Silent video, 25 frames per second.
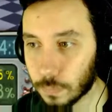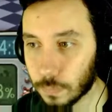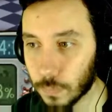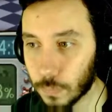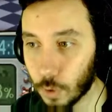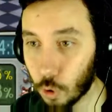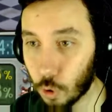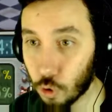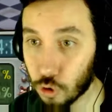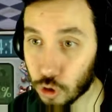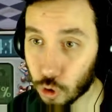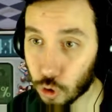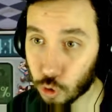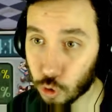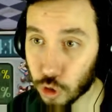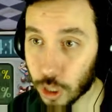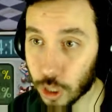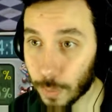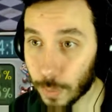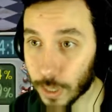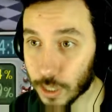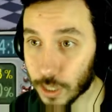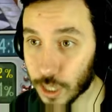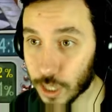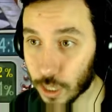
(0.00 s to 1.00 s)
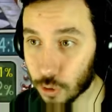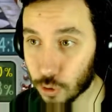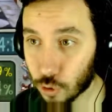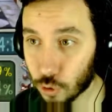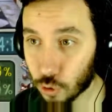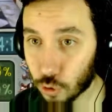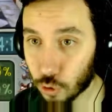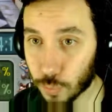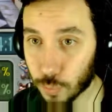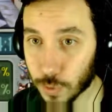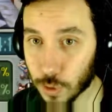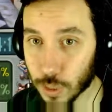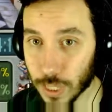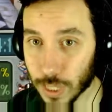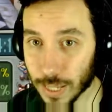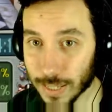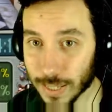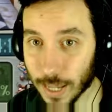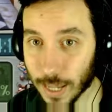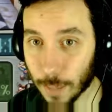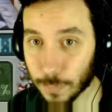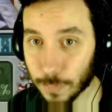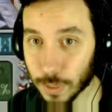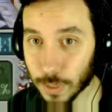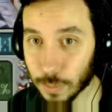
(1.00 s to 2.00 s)
Önce kuşa bakacak çünkü biz ses
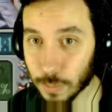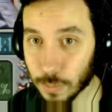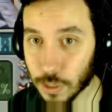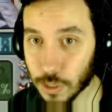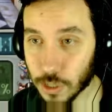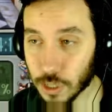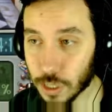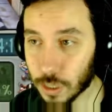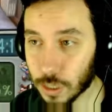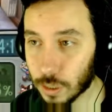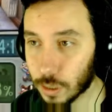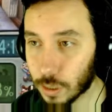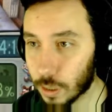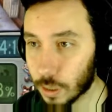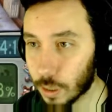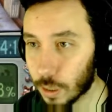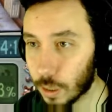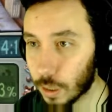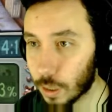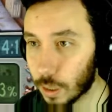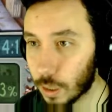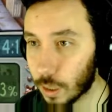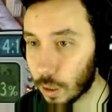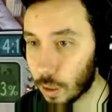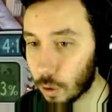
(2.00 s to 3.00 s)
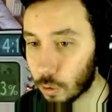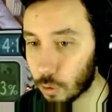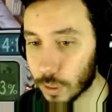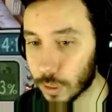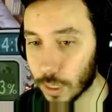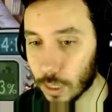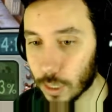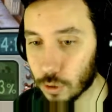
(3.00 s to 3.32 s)
yaptığımız için. Ondan